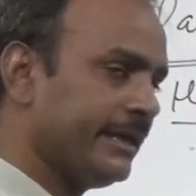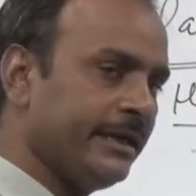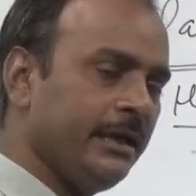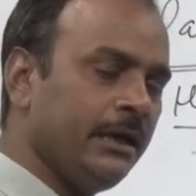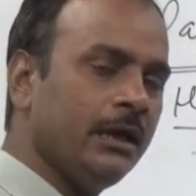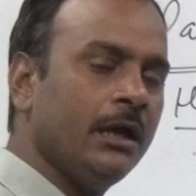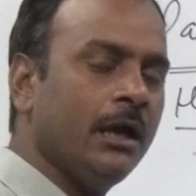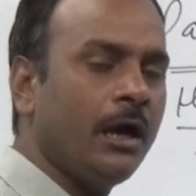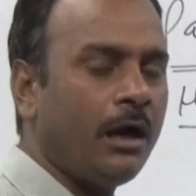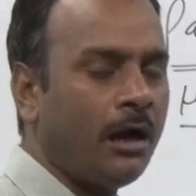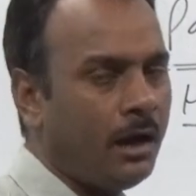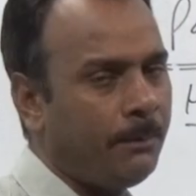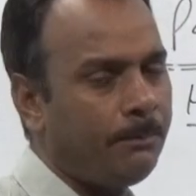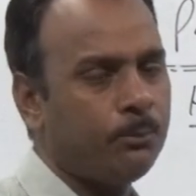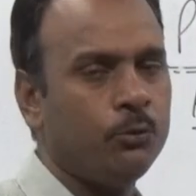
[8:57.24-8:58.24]
रहेंगे
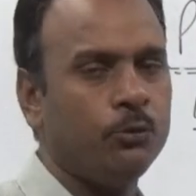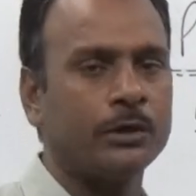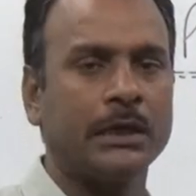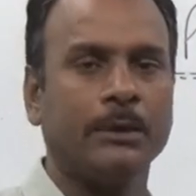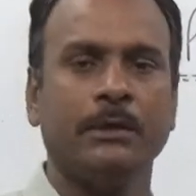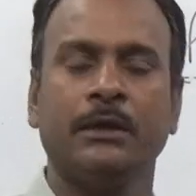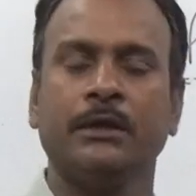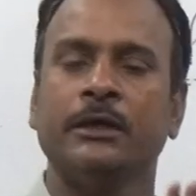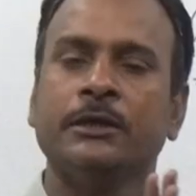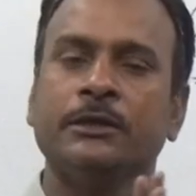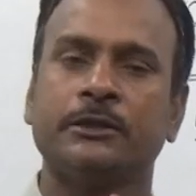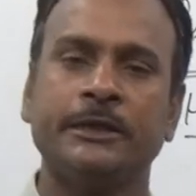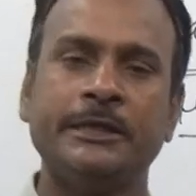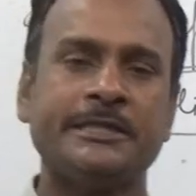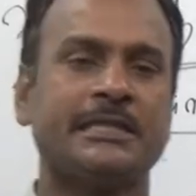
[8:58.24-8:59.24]
आपको केवल
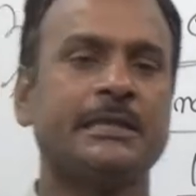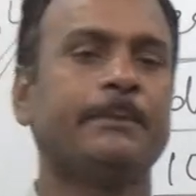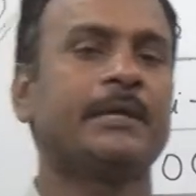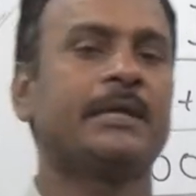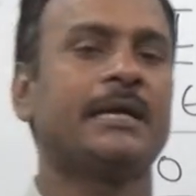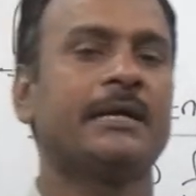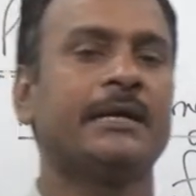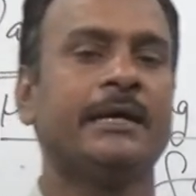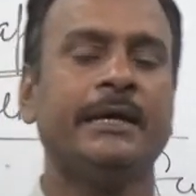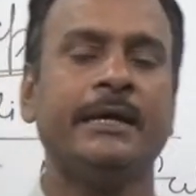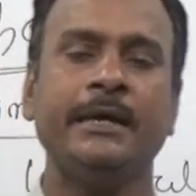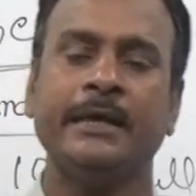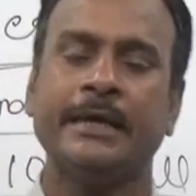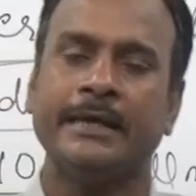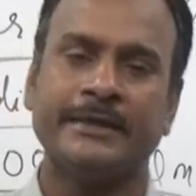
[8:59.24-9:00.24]
30 नंबर लाना
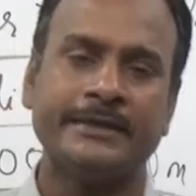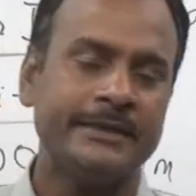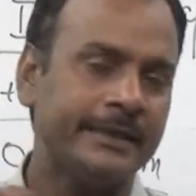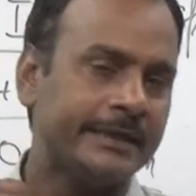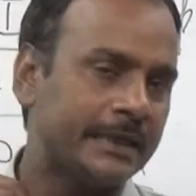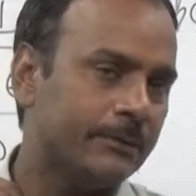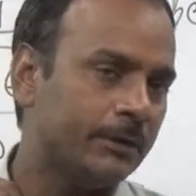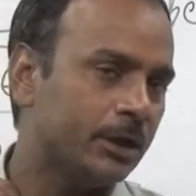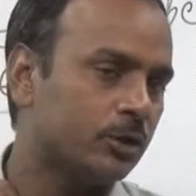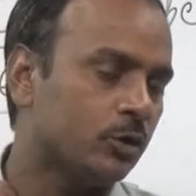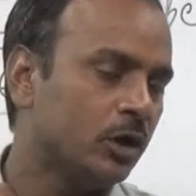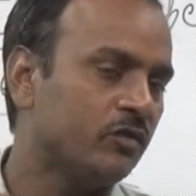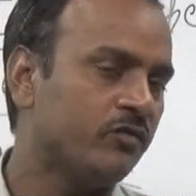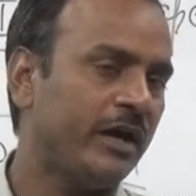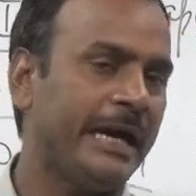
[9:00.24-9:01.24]
है यह केवल
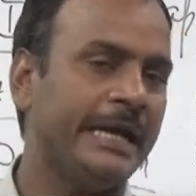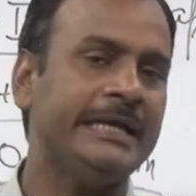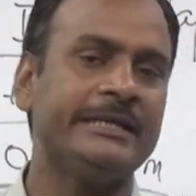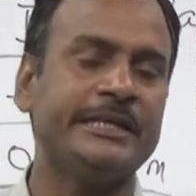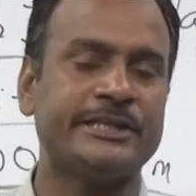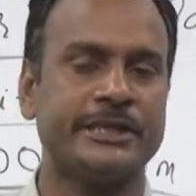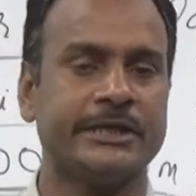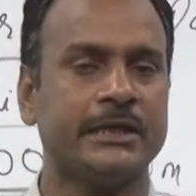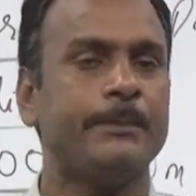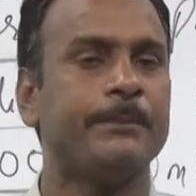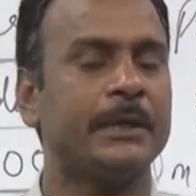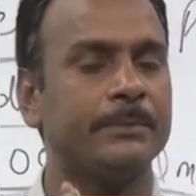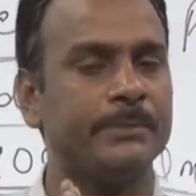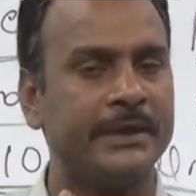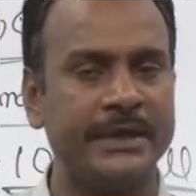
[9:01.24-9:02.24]
क्वालिफाइंग नेचर का
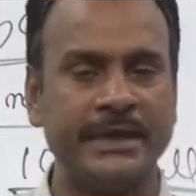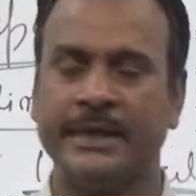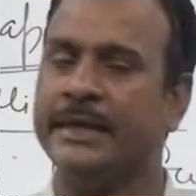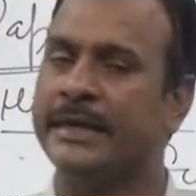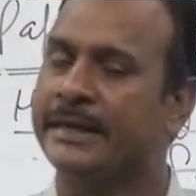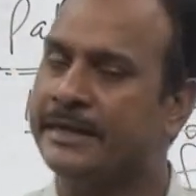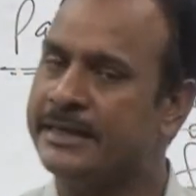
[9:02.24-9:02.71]
पेपर है